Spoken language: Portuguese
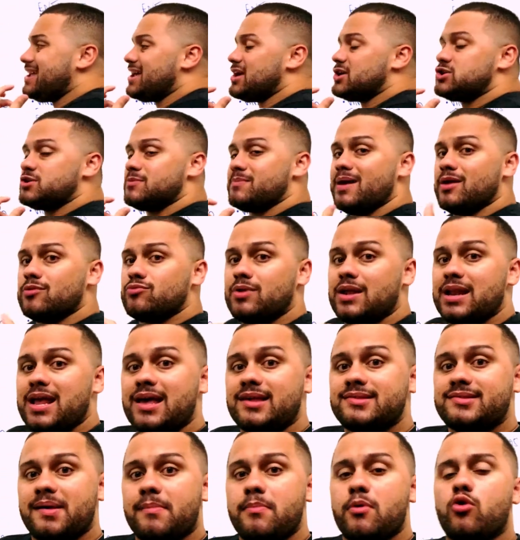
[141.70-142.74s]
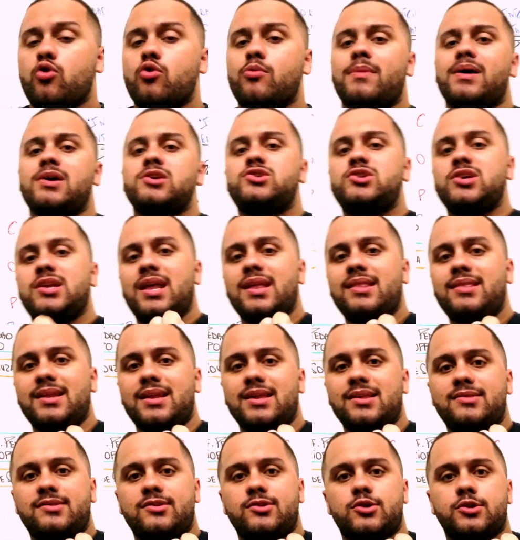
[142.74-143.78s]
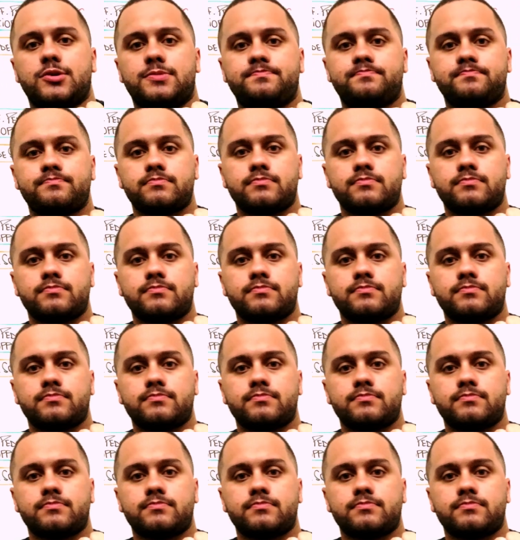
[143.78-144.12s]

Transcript: regimento ele recebe algumas diretrizes.